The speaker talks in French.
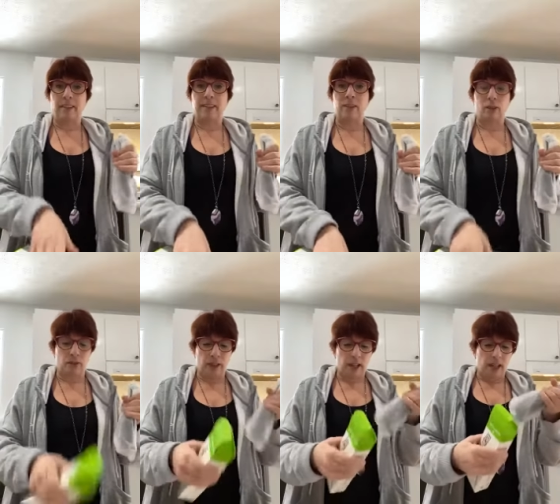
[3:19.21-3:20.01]
Ça
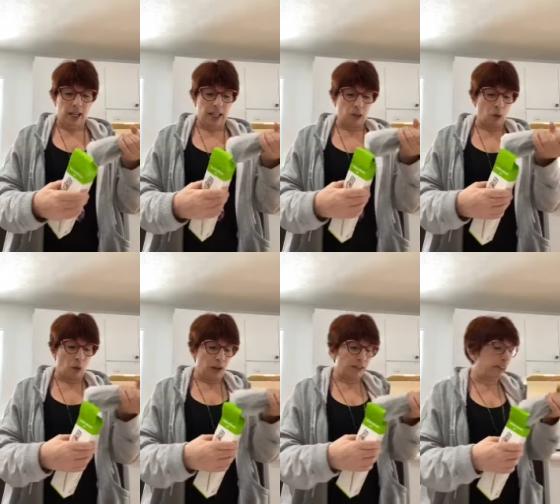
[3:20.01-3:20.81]
suffit. Là, euh, à
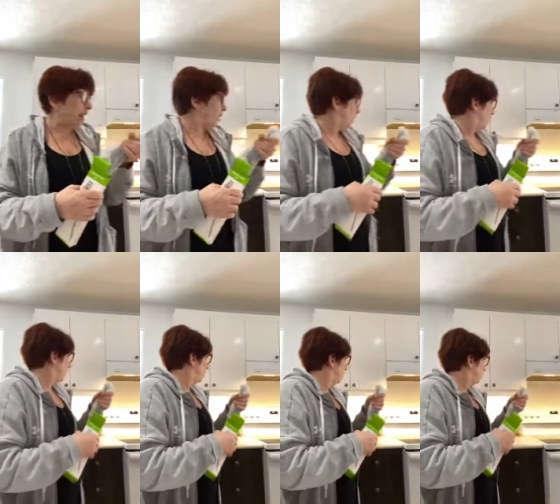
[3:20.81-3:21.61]
3
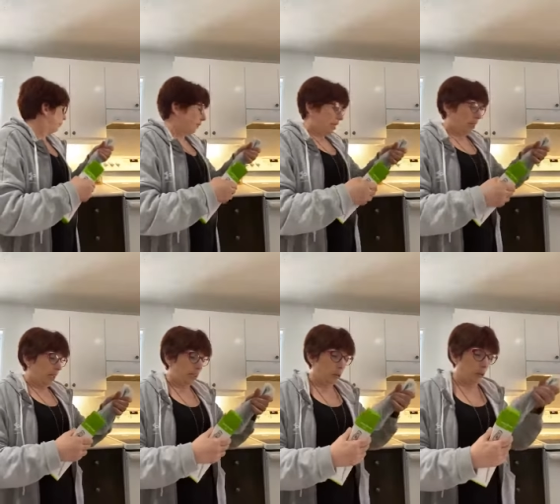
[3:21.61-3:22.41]
heures,
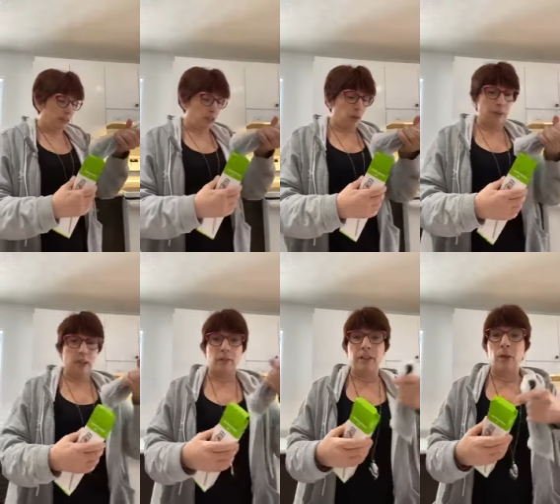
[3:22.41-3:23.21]
à 3 heures, je vais
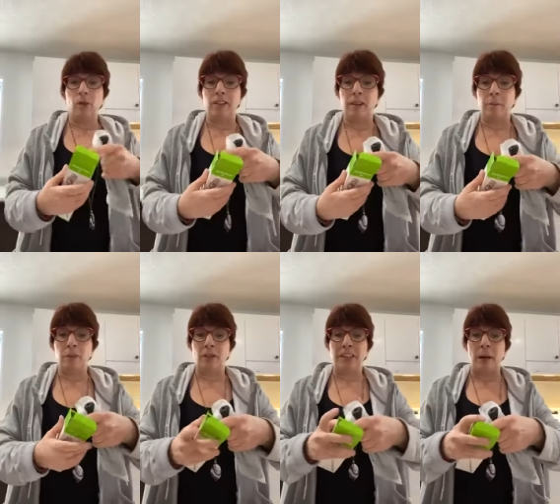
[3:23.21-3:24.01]
mettre la vidéo. Je ne sais pas
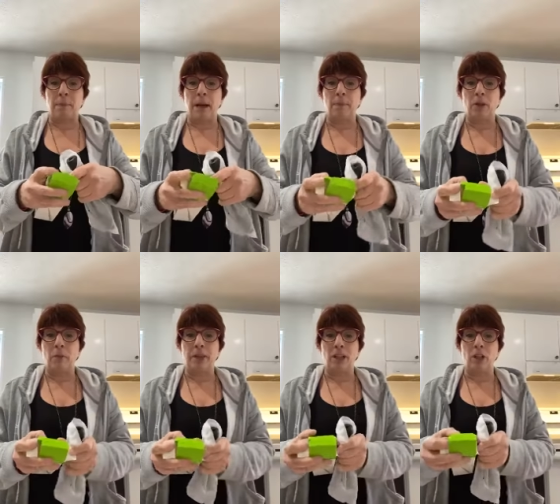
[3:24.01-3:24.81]
si je vais être capable
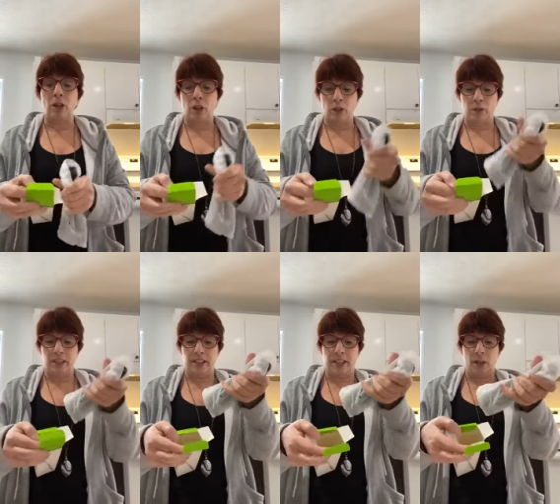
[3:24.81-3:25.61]
de mettre le,
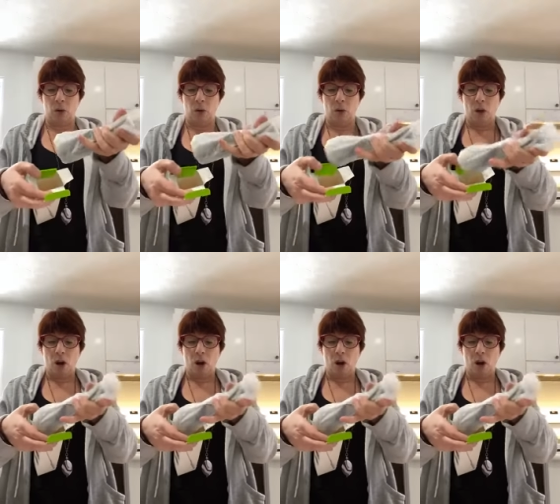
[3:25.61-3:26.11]
vidéo.